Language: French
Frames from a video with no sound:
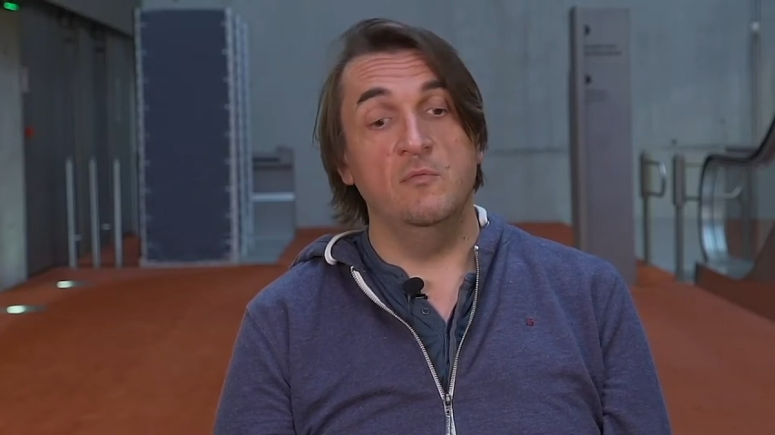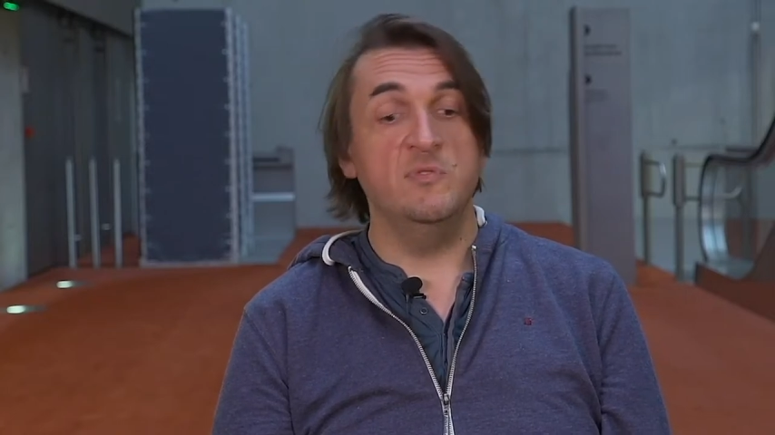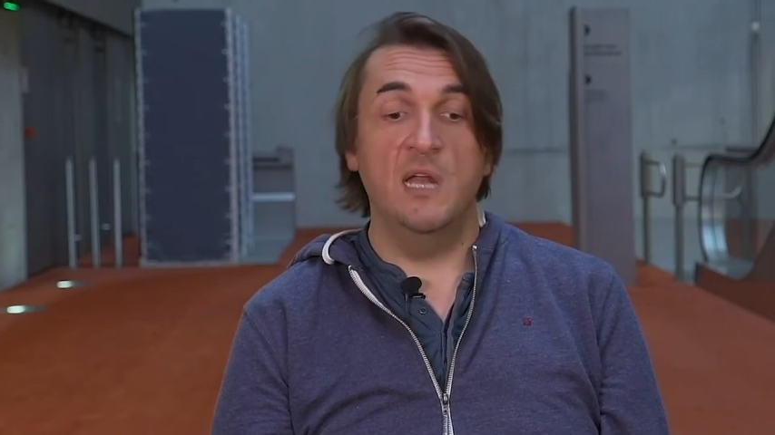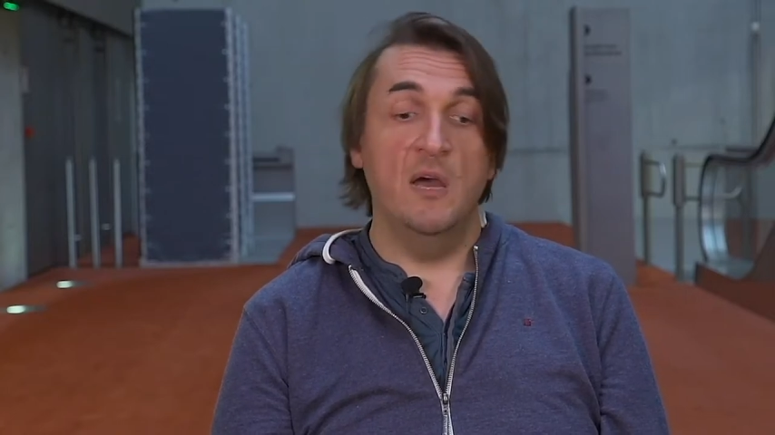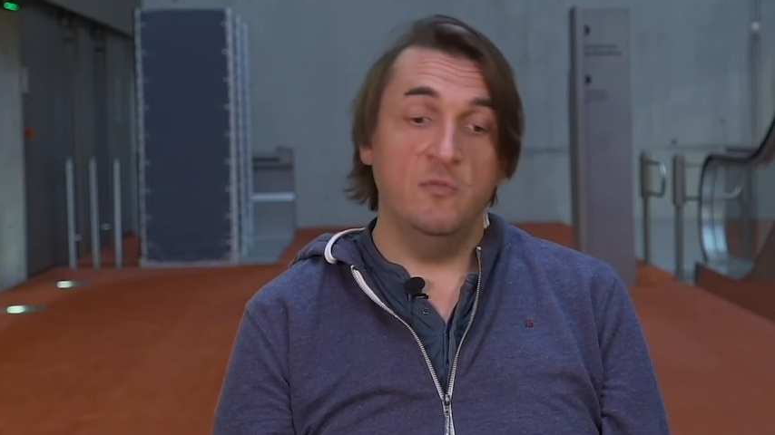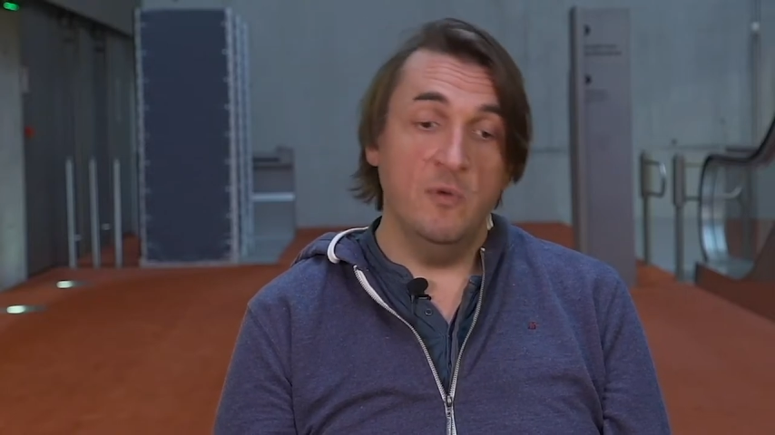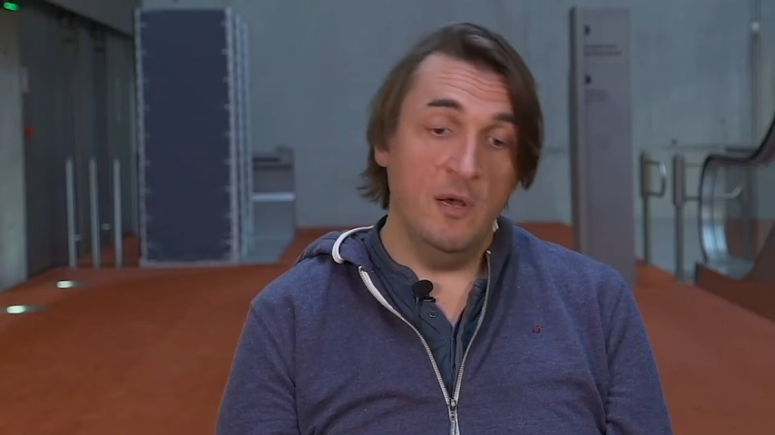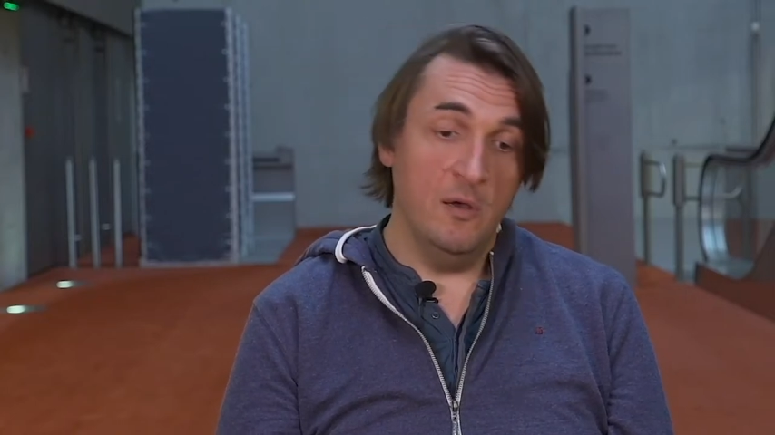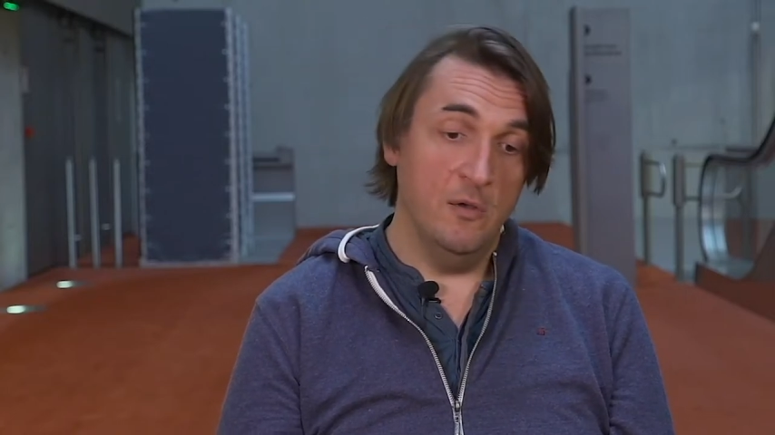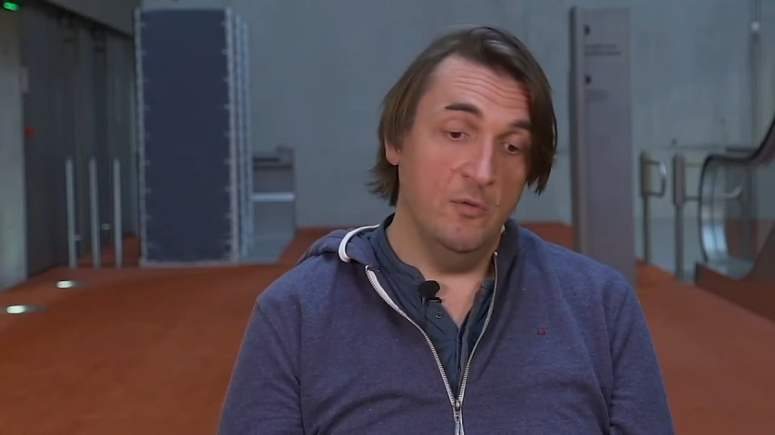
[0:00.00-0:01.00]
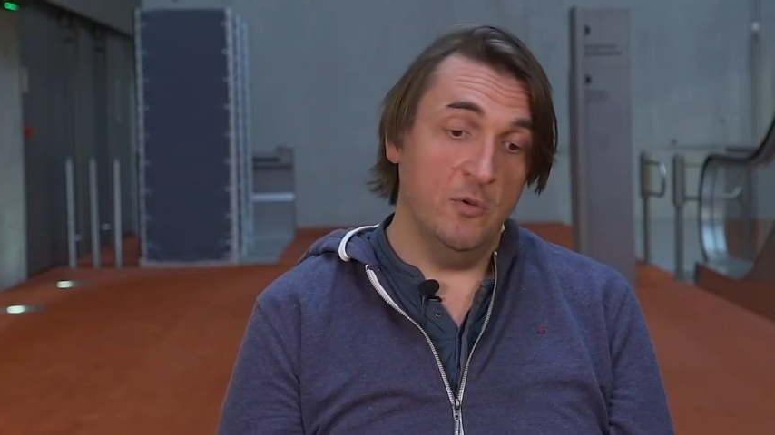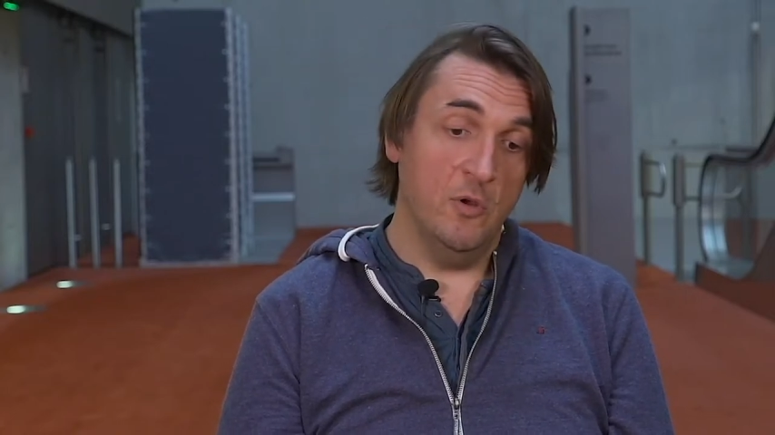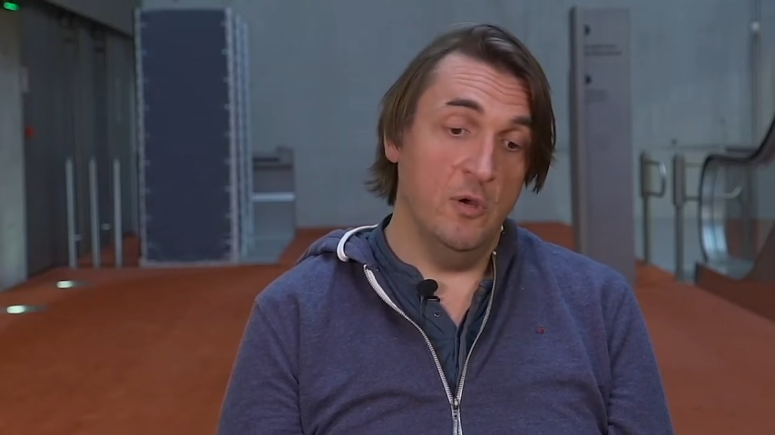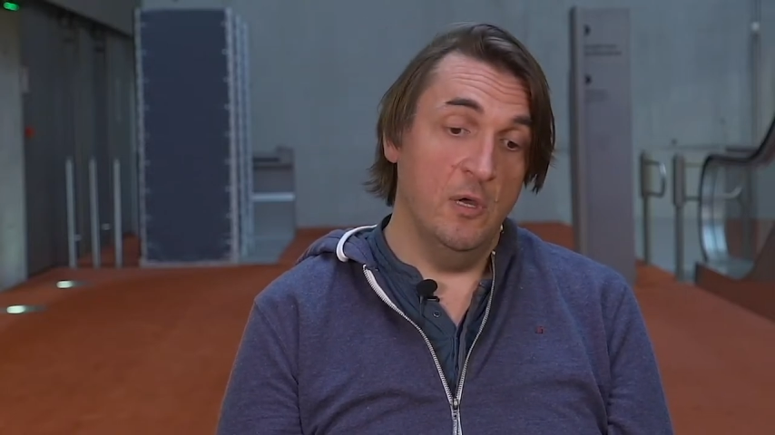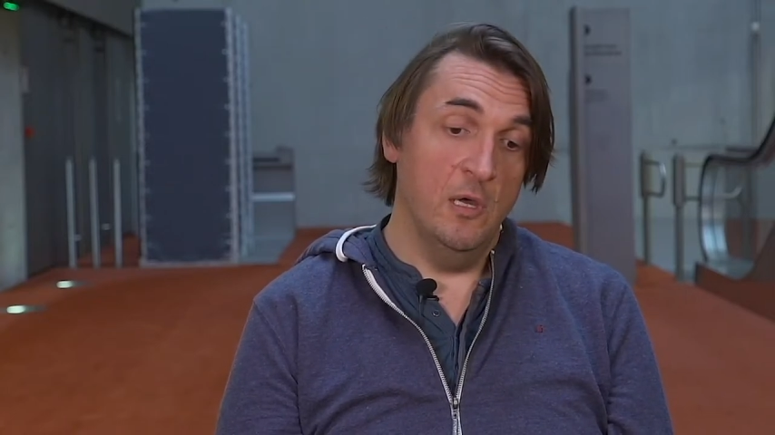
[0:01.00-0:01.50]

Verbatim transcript: vous allez avoir euh, donc,